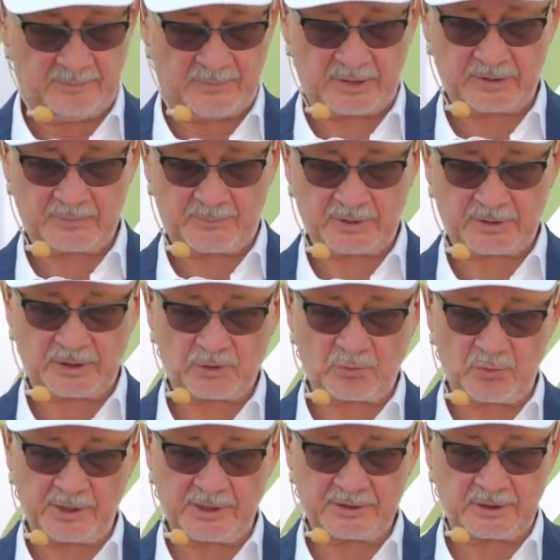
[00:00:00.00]
под
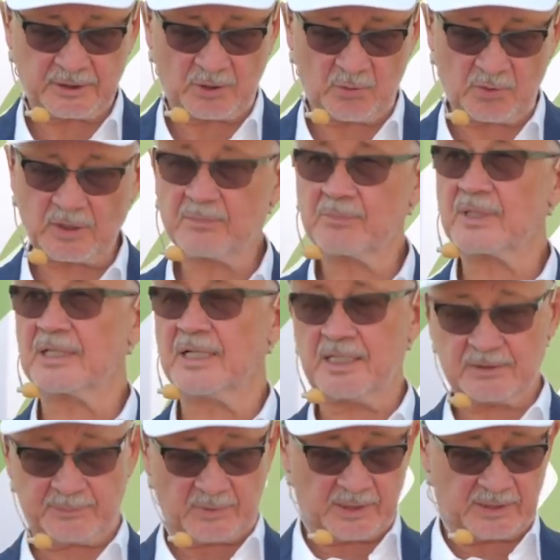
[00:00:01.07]
которой эта дорога
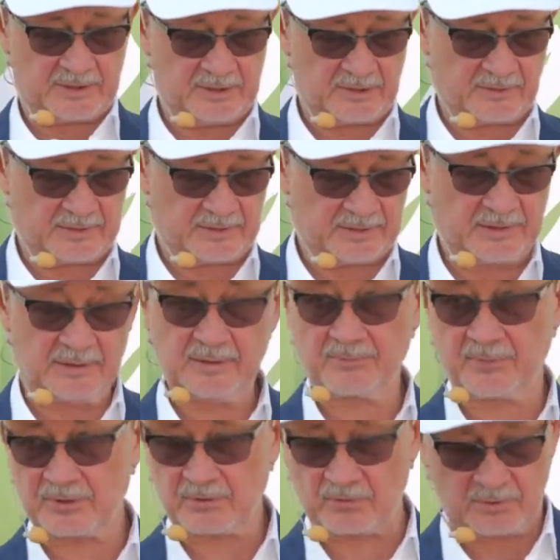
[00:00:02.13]
была спроектирована и
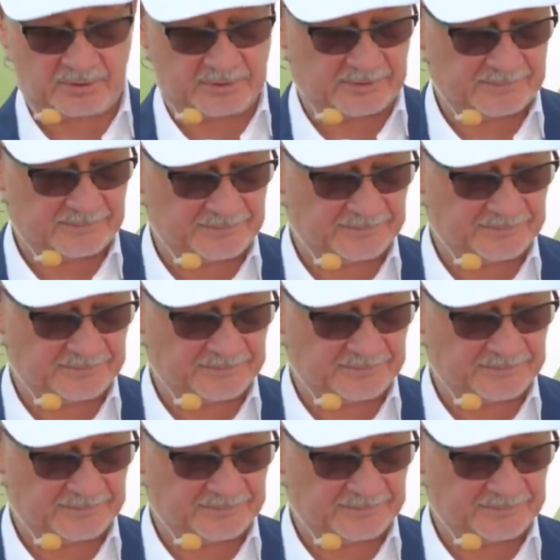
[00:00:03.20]
построена.